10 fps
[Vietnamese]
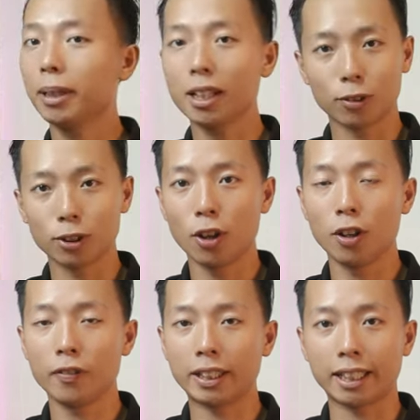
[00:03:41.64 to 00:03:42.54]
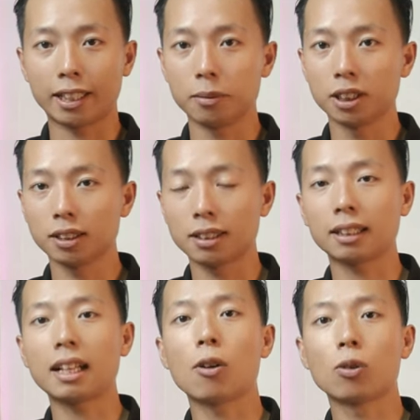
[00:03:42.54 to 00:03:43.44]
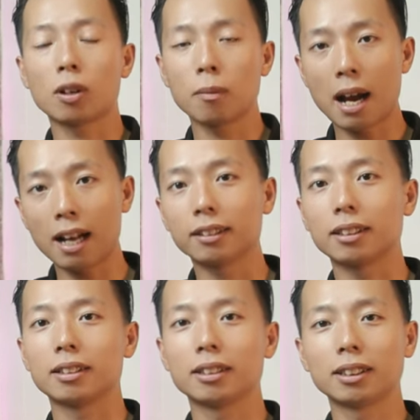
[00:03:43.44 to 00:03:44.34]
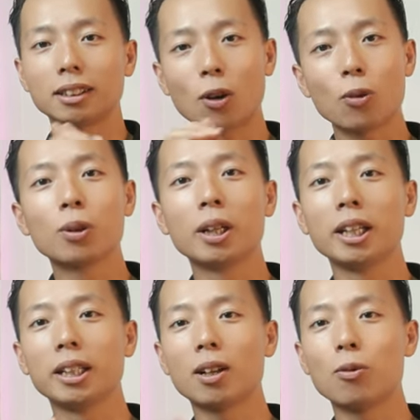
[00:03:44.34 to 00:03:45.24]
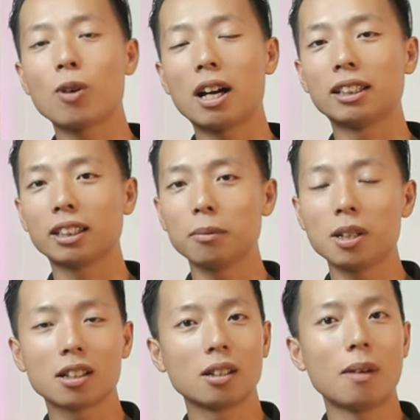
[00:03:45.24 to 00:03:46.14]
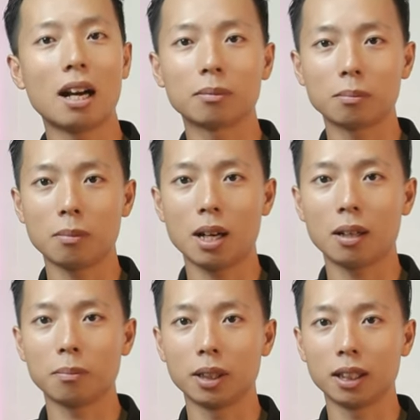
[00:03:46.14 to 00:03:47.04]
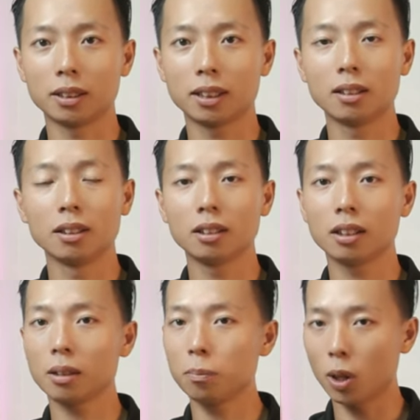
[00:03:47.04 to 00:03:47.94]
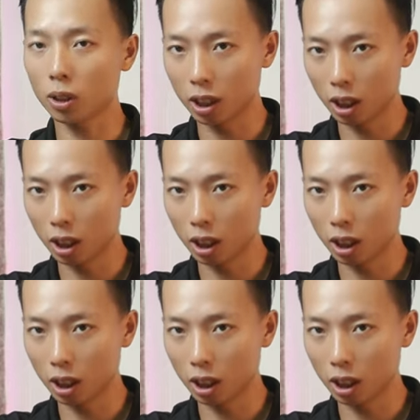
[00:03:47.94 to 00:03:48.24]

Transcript: bắt đầu thôi và trải nghiệm sự sáng tạo của các bạn sau khi thông qua những cái bước cơ bản mà mình sẽ hướng dẫn các mọi